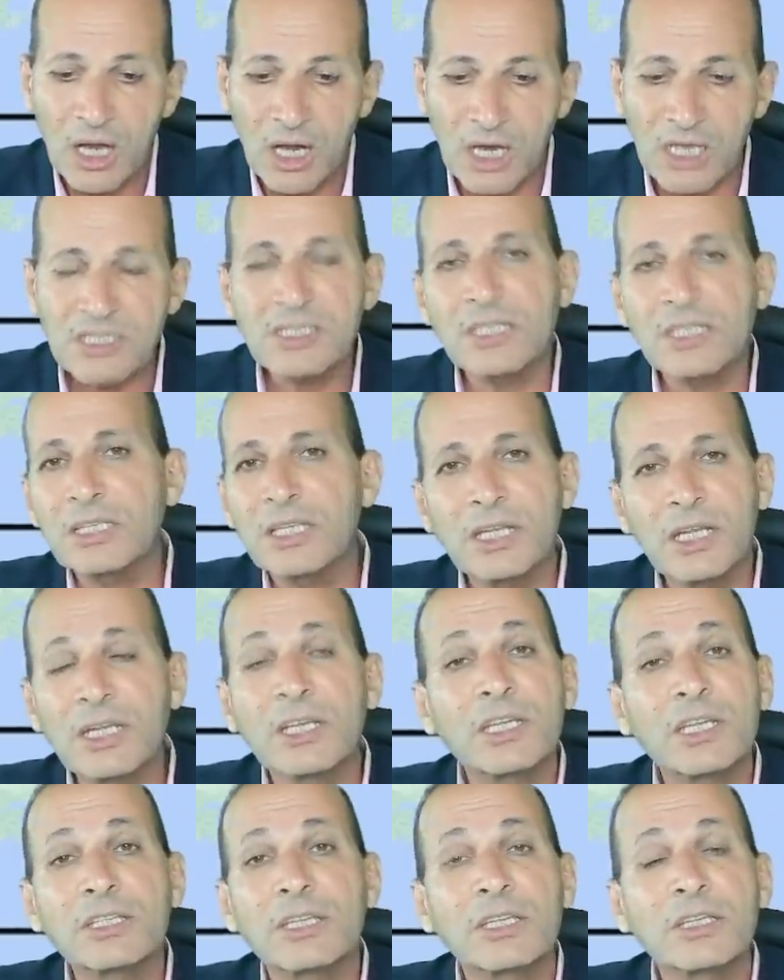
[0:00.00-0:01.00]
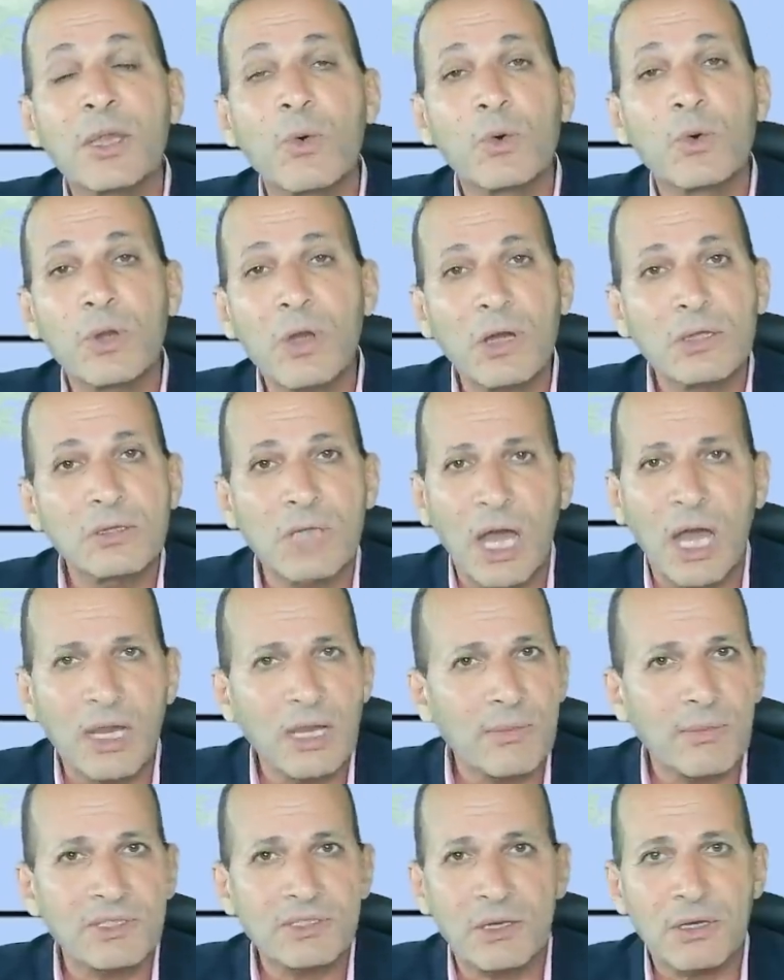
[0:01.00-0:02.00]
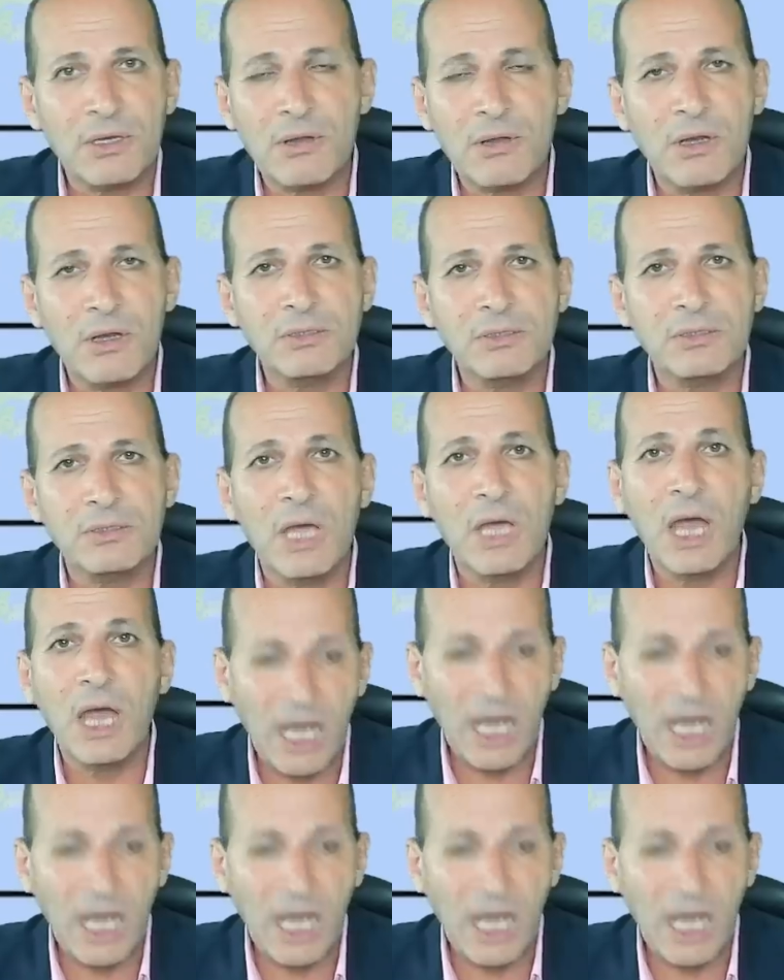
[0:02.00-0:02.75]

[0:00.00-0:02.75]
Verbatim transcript: خاصه ان التطورات على مسارات